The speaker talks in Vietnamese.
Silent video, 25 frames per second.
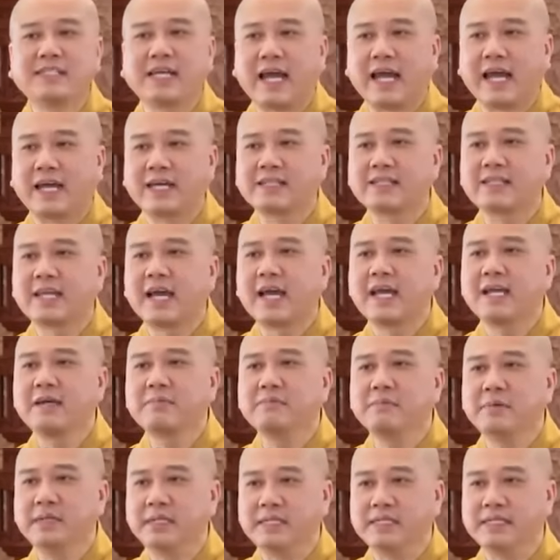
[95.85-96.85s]
trạng thái
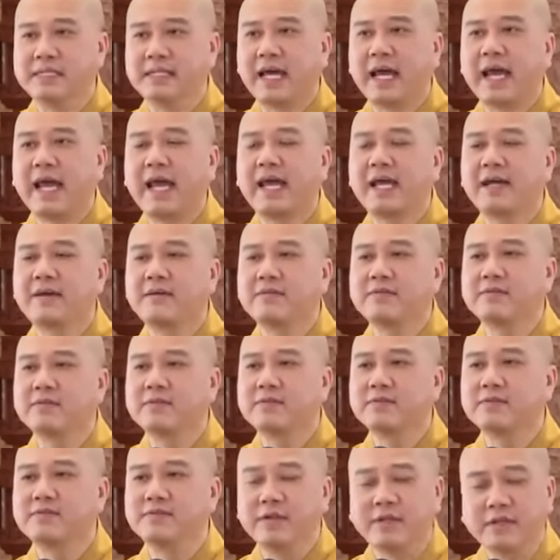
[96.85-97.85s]
bình an
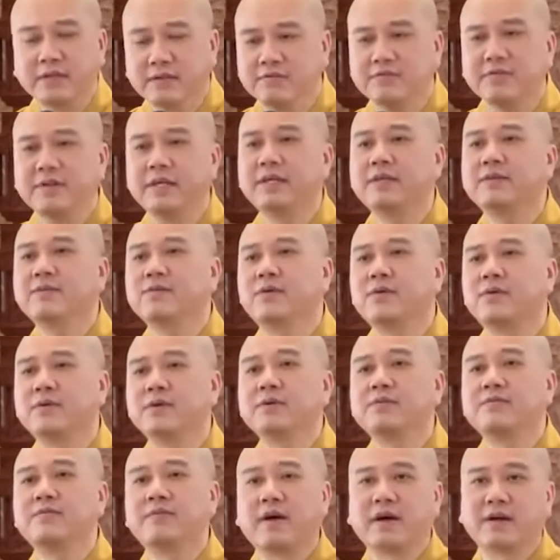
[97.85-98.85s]
vĩnh viễn của
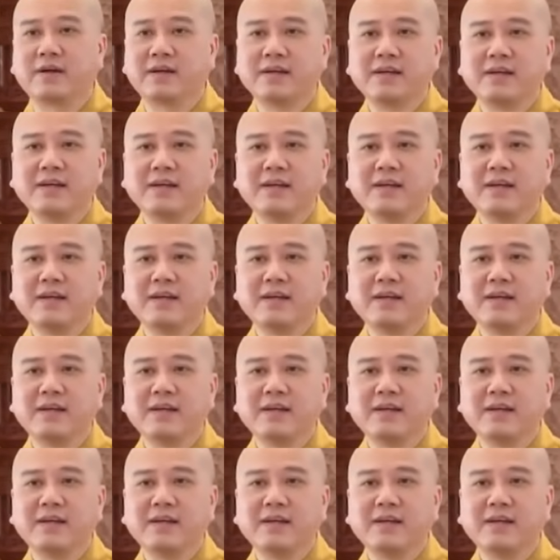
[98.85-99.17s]
Đức Phật